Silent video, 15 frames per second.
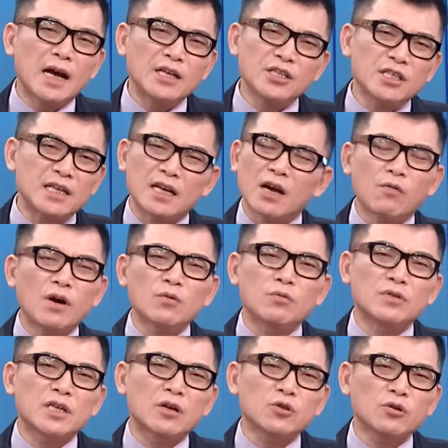还是想要换
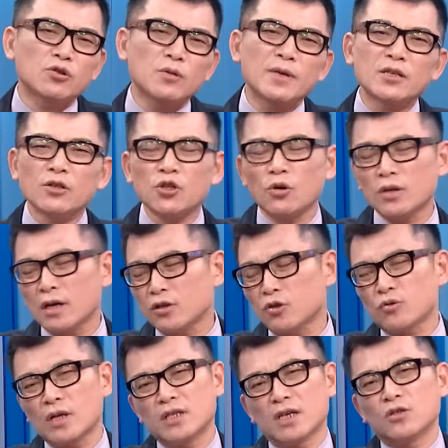股操作，随便就丢掉，就
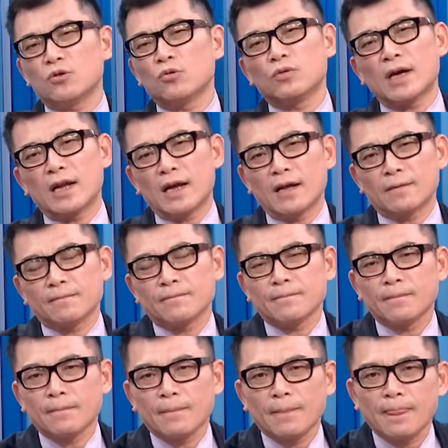赚钱就入袋了。
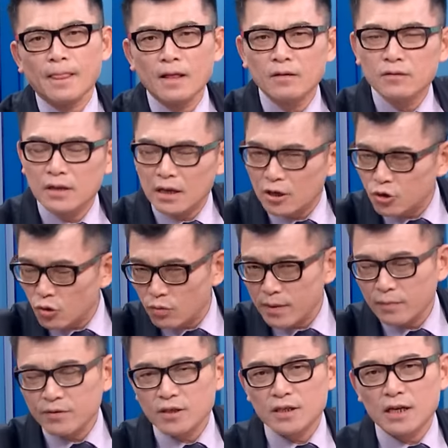难道做股
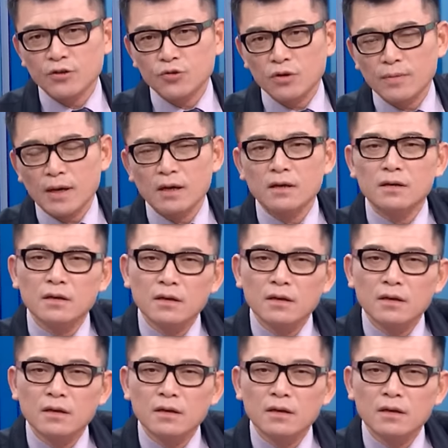票不是这样做吗？